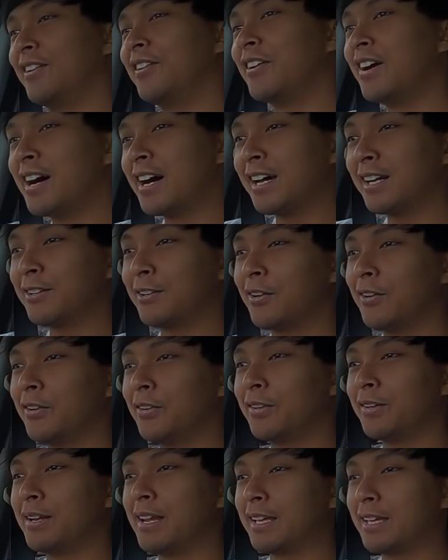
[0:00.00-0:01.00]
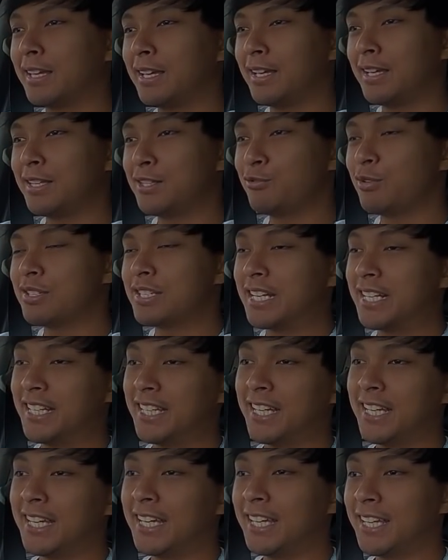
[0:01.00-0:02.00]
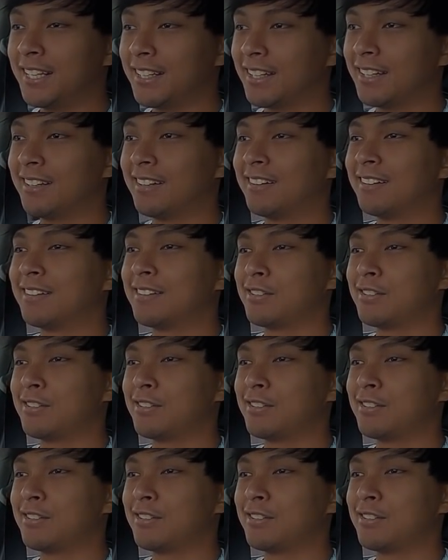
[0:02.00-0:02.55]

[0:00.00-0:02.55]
doang kan kalau lagi cuaca dingin kan.